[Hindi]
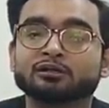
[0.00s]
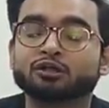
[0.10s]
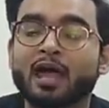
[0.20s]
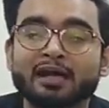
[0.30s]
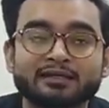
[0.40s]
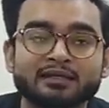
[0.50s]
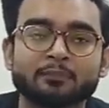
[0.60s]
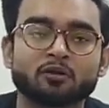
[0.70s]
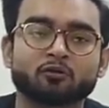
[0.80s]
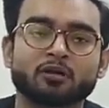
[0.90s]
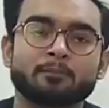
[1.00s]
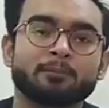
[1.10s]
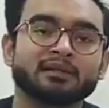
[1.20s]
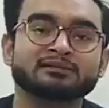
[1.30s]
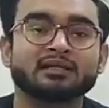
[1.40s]
जो एंटी टबैको
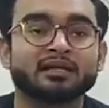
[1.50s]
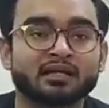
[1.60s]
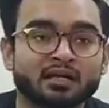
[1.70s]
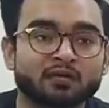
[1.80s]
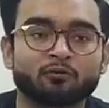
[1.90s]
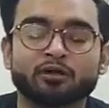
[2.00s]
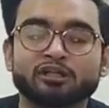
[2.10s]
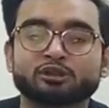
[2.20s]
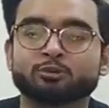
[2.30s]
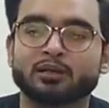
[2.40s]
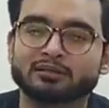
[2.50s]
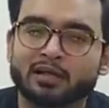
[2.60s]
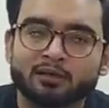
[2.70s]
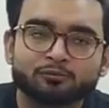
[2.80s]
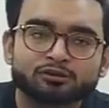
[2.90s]
कैंपेन से रिलेटेड अगर कोई इश्यू आता
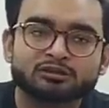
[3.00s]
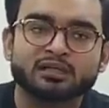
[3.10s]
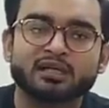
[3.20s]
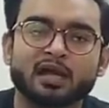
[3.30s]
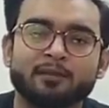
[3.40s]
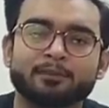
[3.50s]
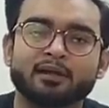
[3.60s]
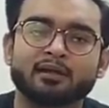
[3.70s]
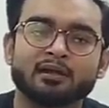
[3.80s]
है उससे यहाँ पे